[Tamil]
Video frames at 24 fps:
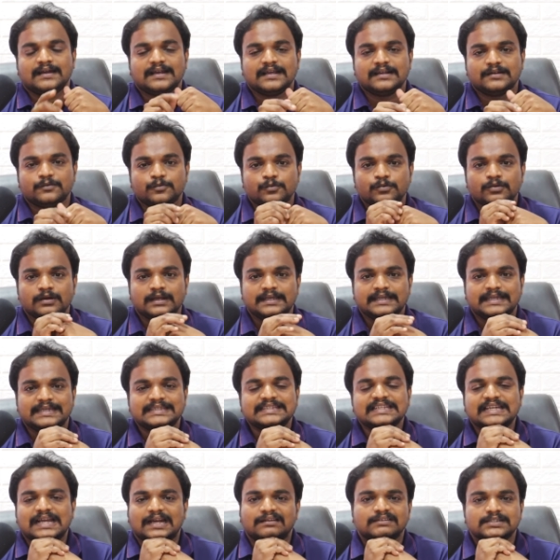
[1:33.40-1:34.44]
ஆனால் உங்களை
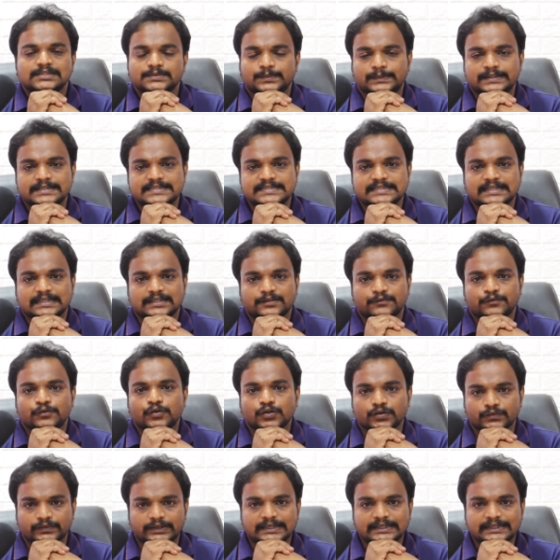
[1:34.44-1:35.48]
எது கன்வின்ஸ் பண்ணிச்சு அந்த
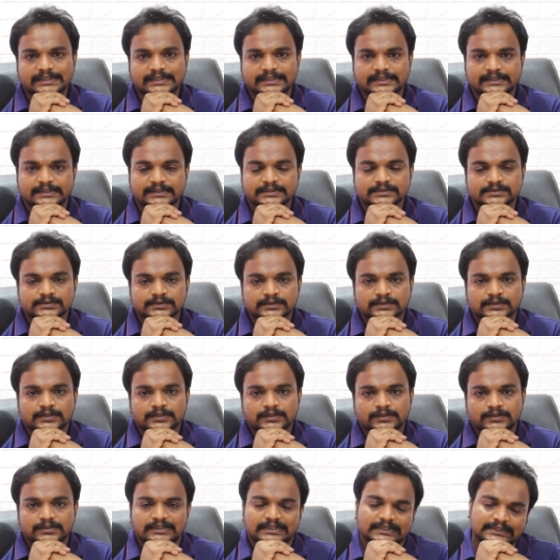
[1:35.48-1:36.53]
ஃபோனை வாங்குறதுக்கு
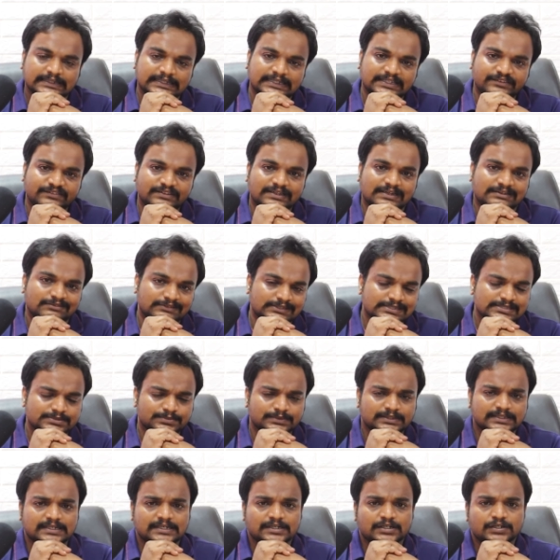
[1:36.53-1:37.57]
டிவி
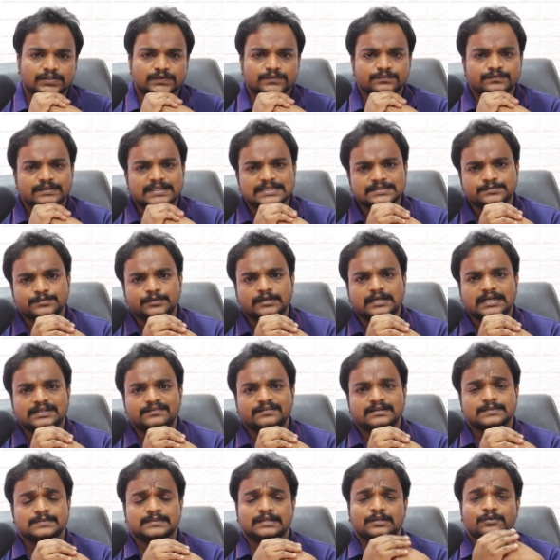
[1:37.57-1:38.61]
அட்வர்டைஸ்மெண்ட் ஆகட்டும் ஃபேஸ்புக்
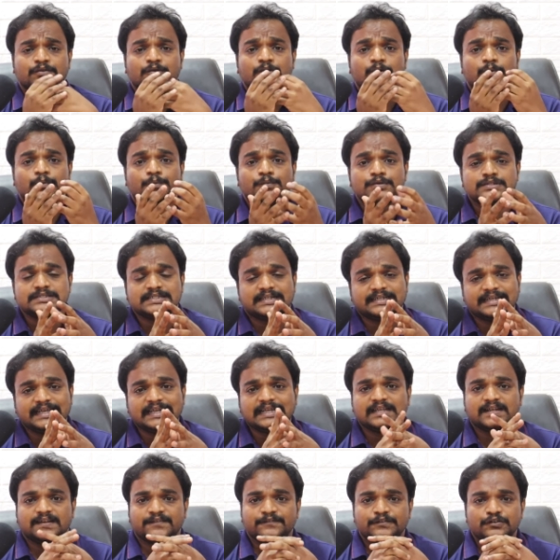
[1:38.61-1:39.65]
அட்வர்டைஸ்மெண்ட் உங்களுக்கு பிடிச்ச
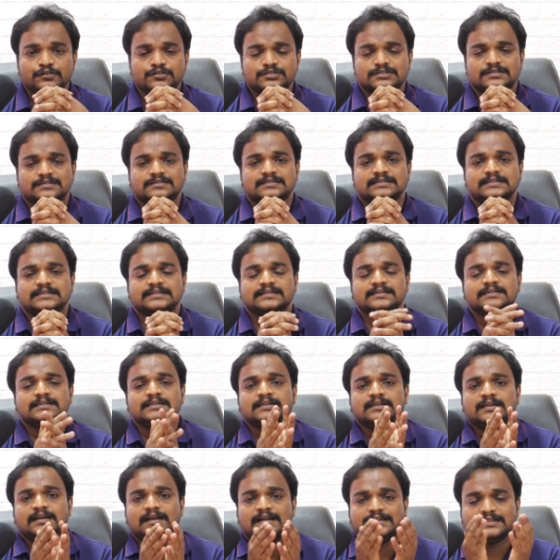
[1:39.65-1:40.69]
டெக் ரிவ்யூஸ் வந்து
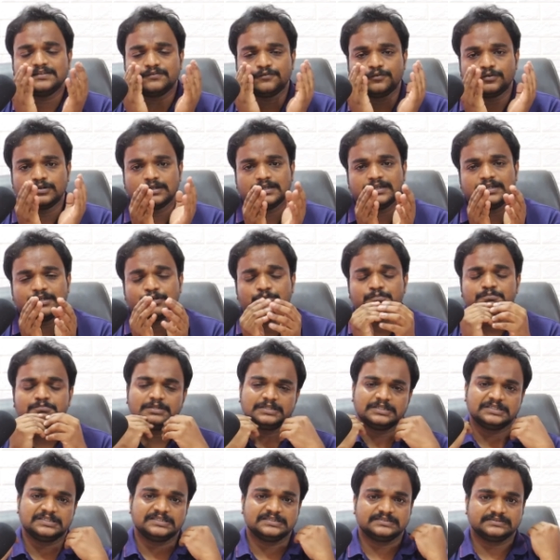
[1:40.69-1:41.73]
அந்த ஃபோனை ரொம்ப
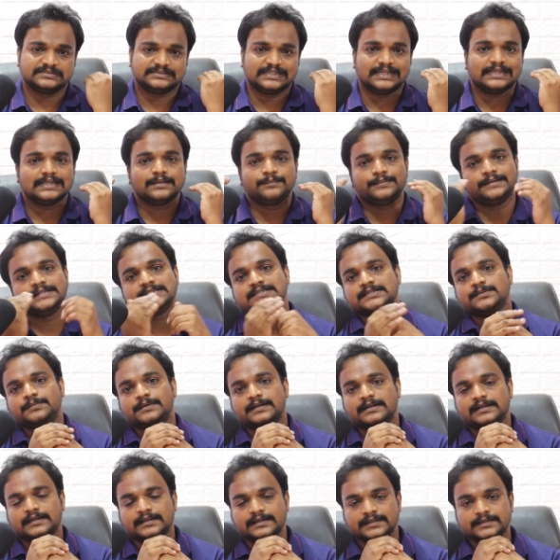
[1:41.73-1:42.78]
தாங்கி
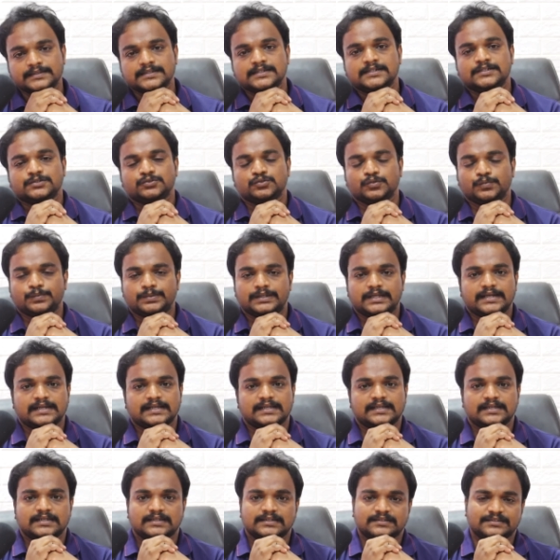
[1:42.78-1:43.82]
பிடிச்சிருப்பாங்க சூப்பராக
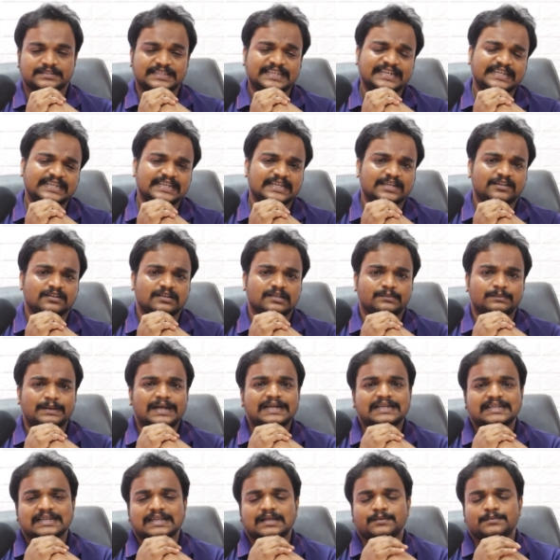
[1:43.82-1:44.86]
இருக்குது ஹீட் ஆகலை
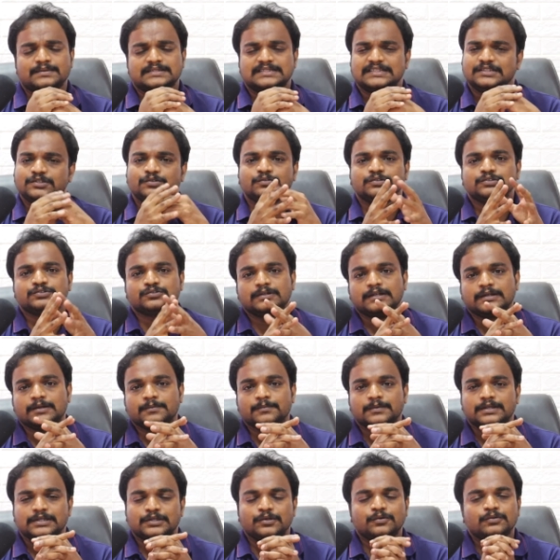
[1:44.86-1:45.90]
பேட்டரி கெப்பாசிட்டி ஏதோ ஒன்று
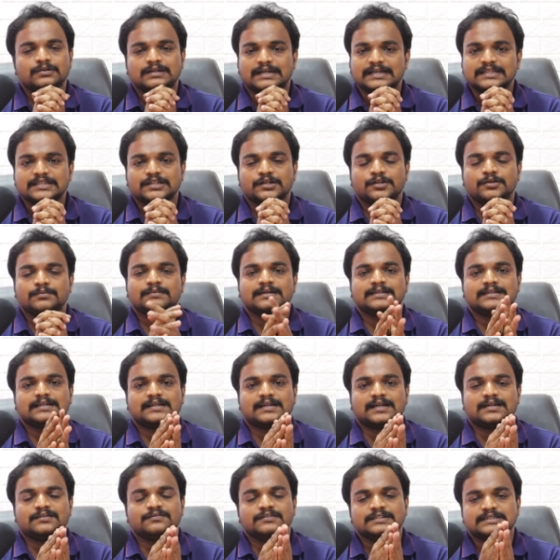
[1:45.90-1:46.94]
சொல்லியிருக்கும் ஏதோ ஒன்று நடந்திருக்கும்
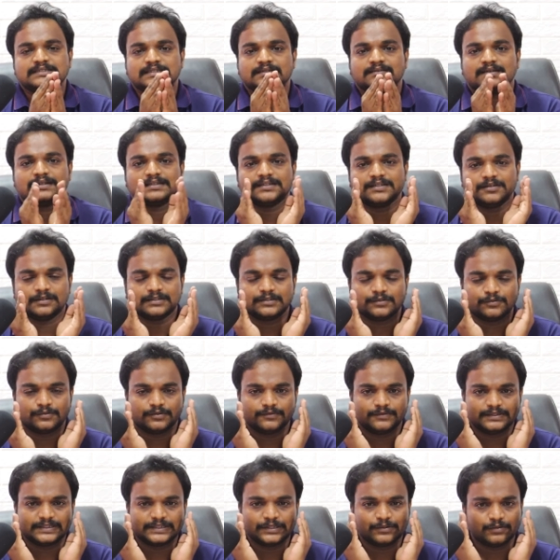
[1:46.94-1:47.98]
அந்த கன்வர்ஷன் அந்த அந்த
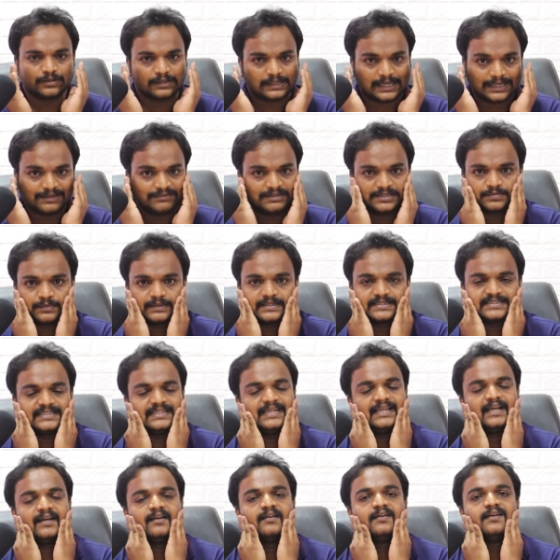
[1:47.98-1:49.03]
ஒரு விஷயம் உங்களுக்கு கன்வின்ஸ் பண்ணிச்சு
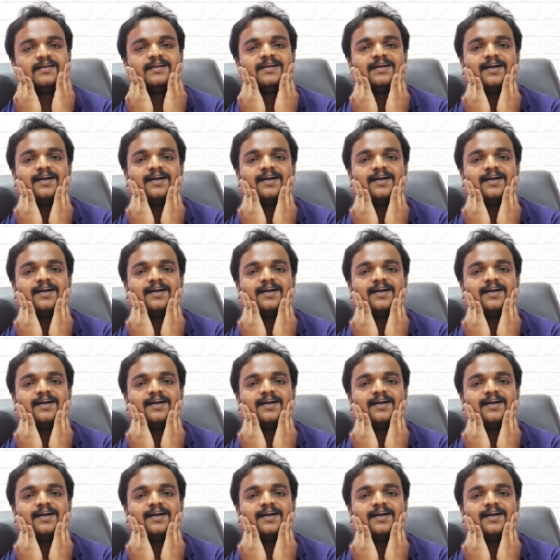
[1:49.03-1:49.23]
இல்லையா